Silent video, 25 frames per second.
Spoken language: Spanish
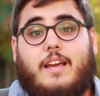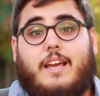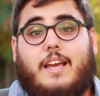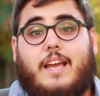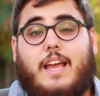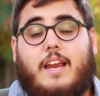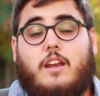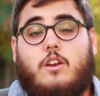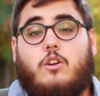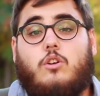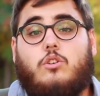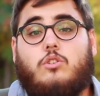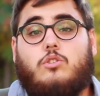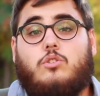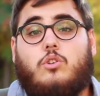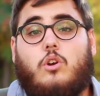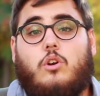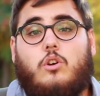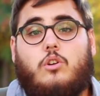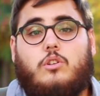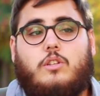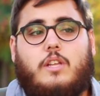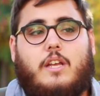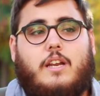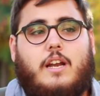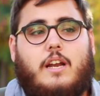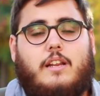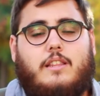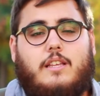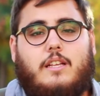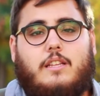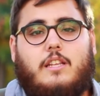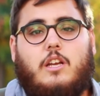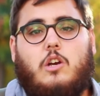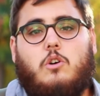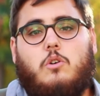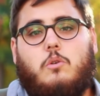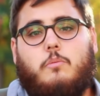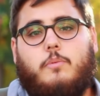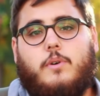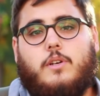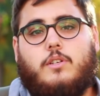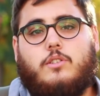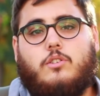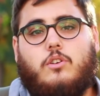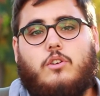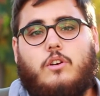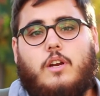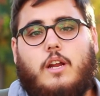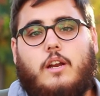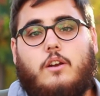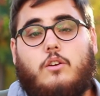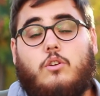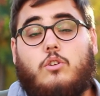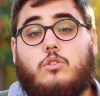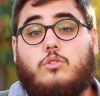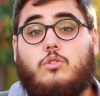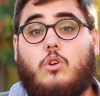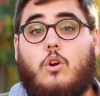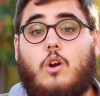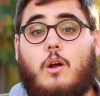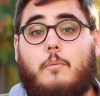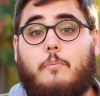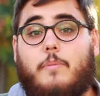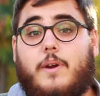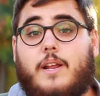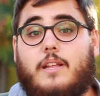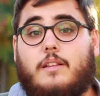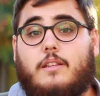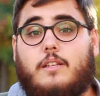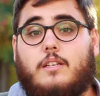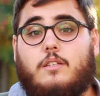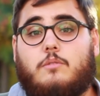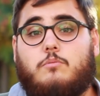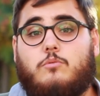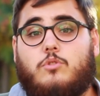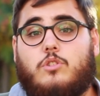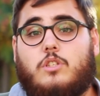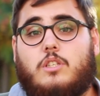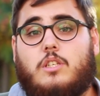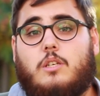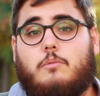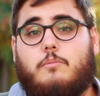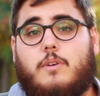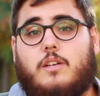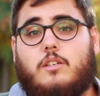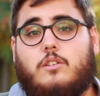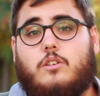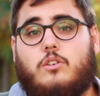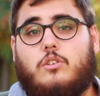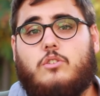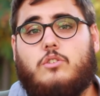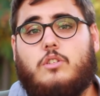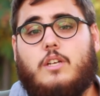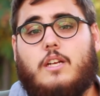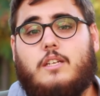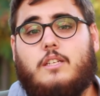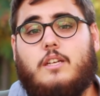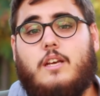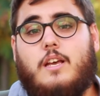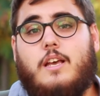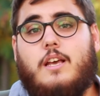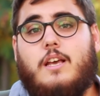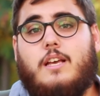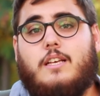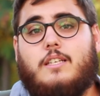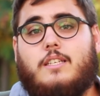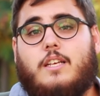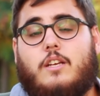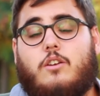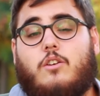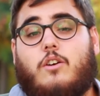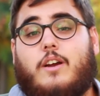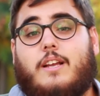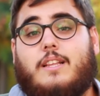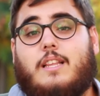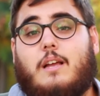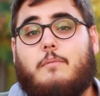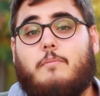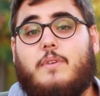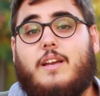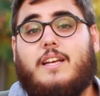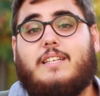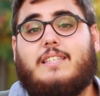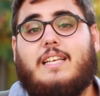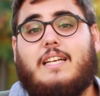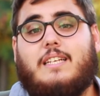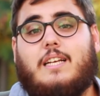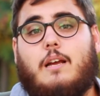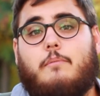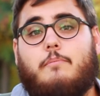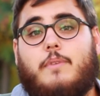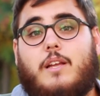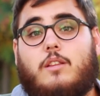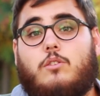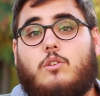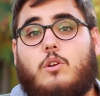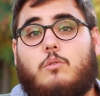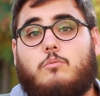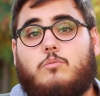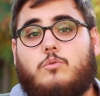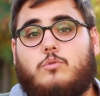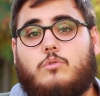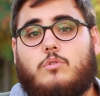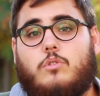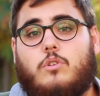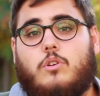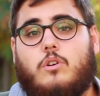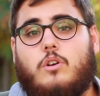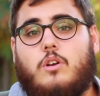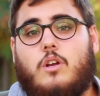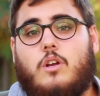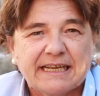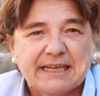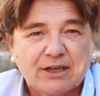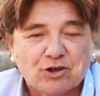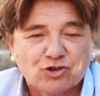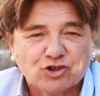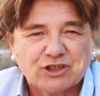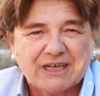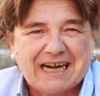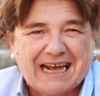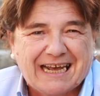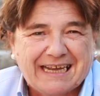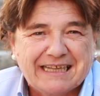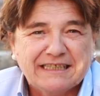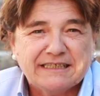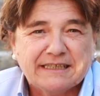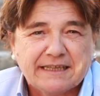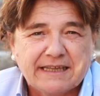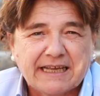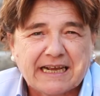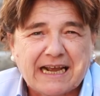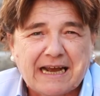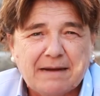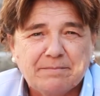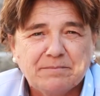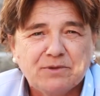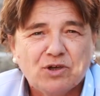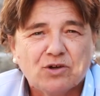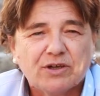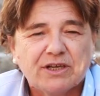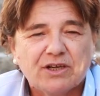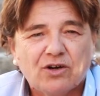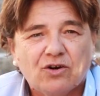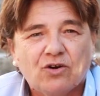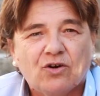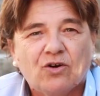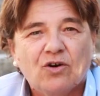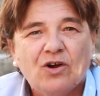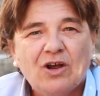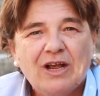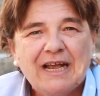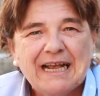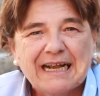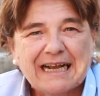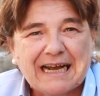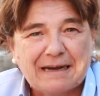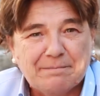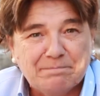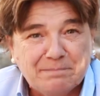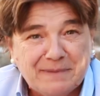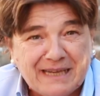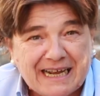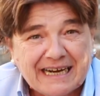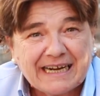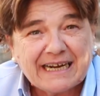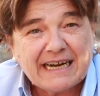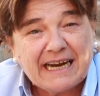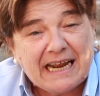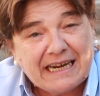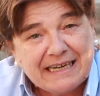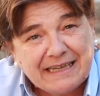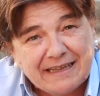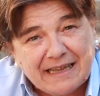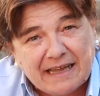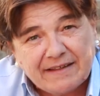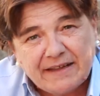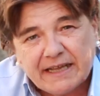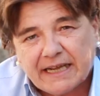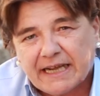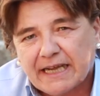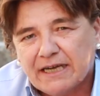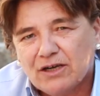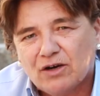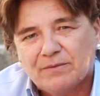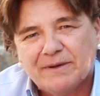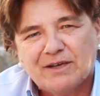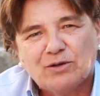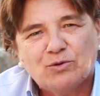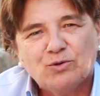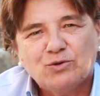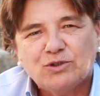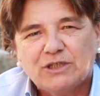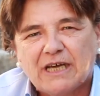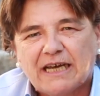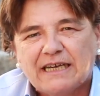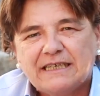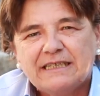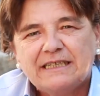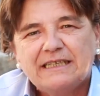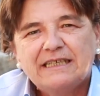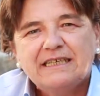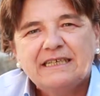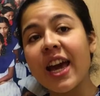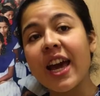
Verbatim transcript: Que no solo te realiza a ti como persona, no solo aprendes muchísimas cosas, sino que también estás cambiando el mundo. Quiero ser agente de cambio, quiero cambiar realidades que no me gustan.